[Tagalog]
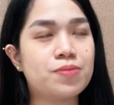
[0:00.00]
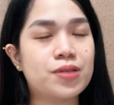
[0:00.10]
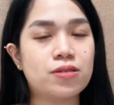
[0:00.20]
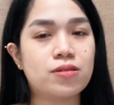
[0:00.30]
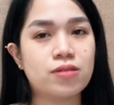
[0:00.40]
friend
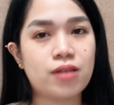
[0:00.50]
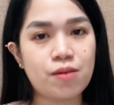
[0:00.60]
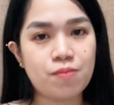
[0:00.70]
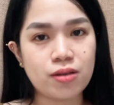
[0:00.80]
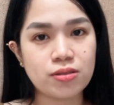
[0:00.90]
ko sa
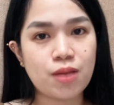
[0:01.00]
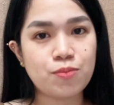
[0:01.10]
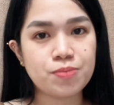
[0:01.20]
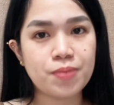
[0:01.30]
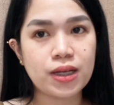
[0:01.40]
Starbucks.
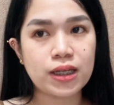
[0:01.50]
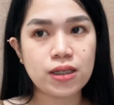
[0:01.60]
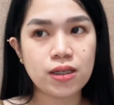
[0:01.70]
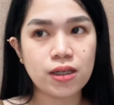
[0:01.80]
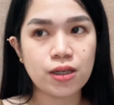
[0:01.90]
Tapos,
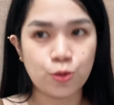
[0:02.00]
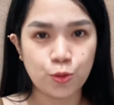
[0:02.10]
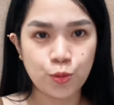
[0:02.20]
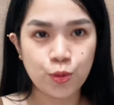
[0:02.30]
pagkaihi ko,